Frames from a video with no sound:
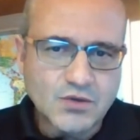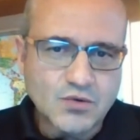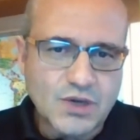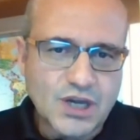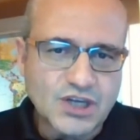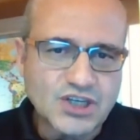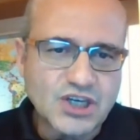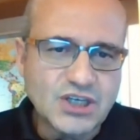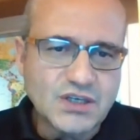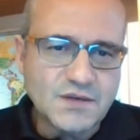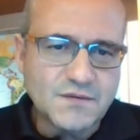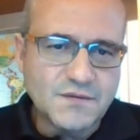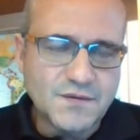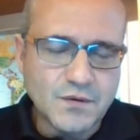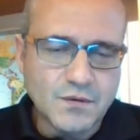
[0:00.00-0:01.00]
Porque a
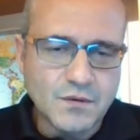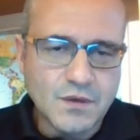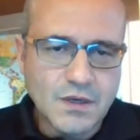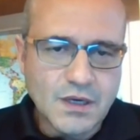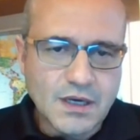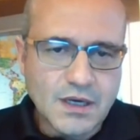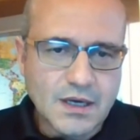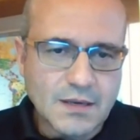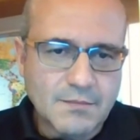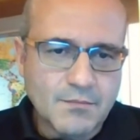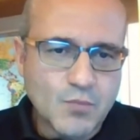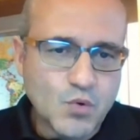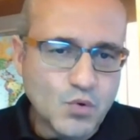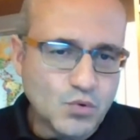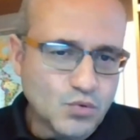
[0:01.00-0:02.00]
gente viu
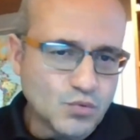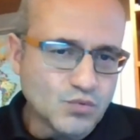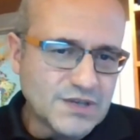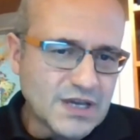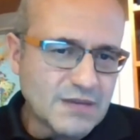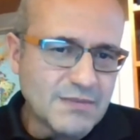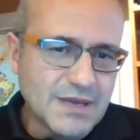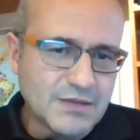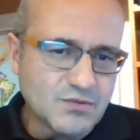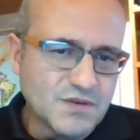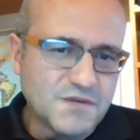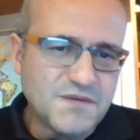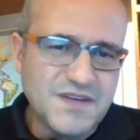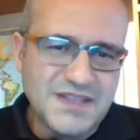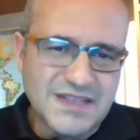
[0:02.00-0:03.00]
muito no segmento
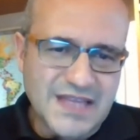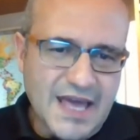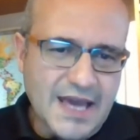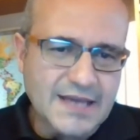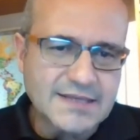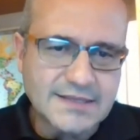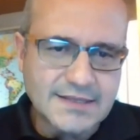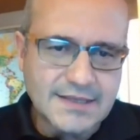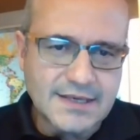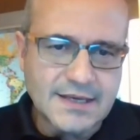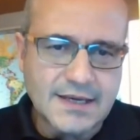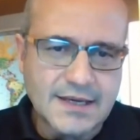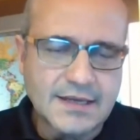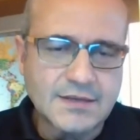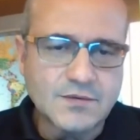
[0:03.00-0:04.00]
de fintechs
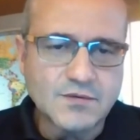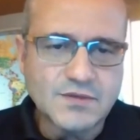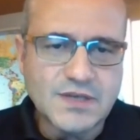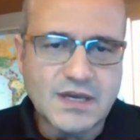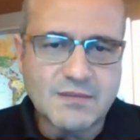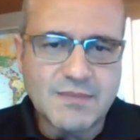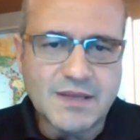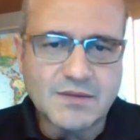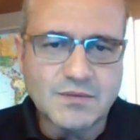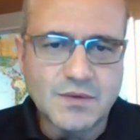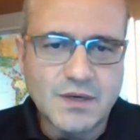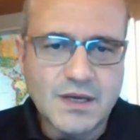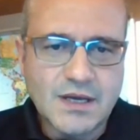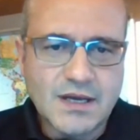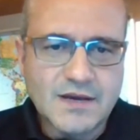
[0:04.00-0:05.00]
ah, e no
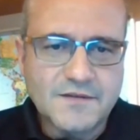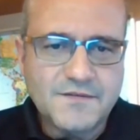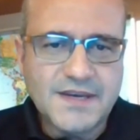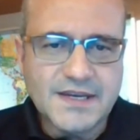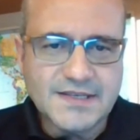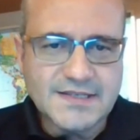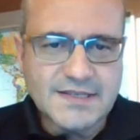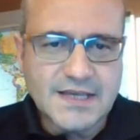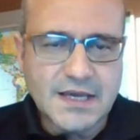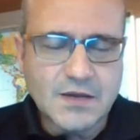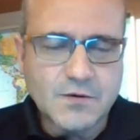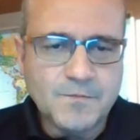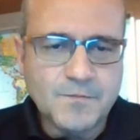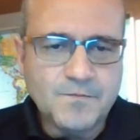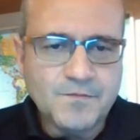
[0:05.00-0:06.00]
segmento
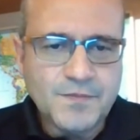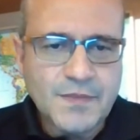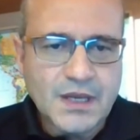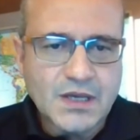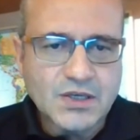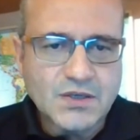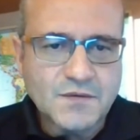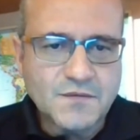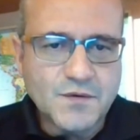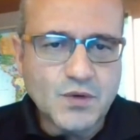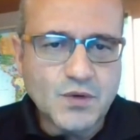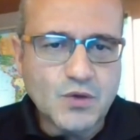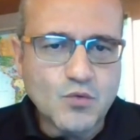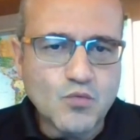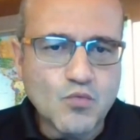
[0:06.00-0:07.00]
financeiro,
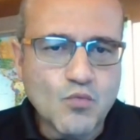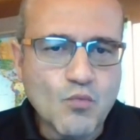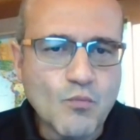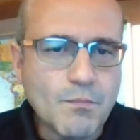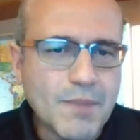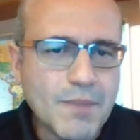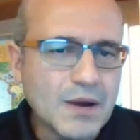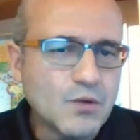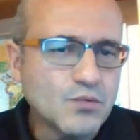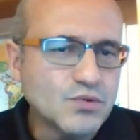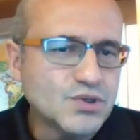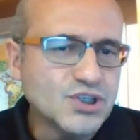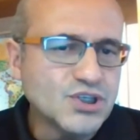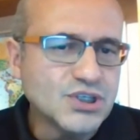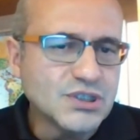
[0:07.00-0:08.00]
viu que um banco
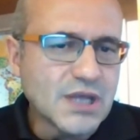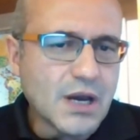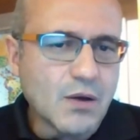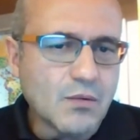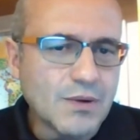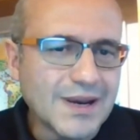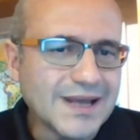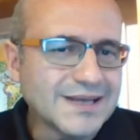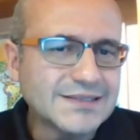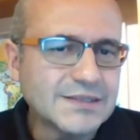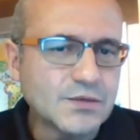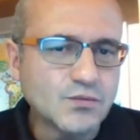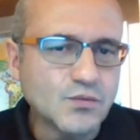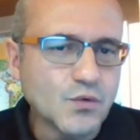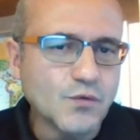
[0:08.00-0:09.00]
digital
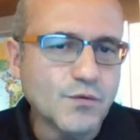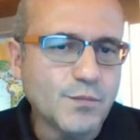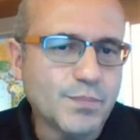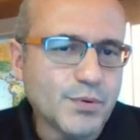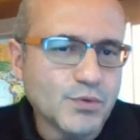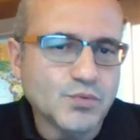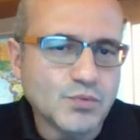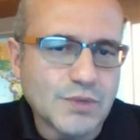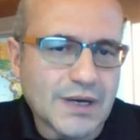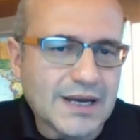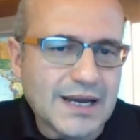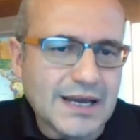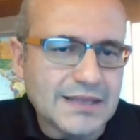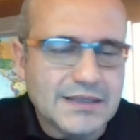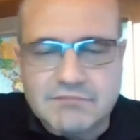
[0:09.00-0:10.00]
lança um novo produto a
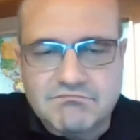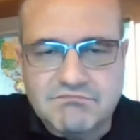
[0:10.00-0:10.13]
cada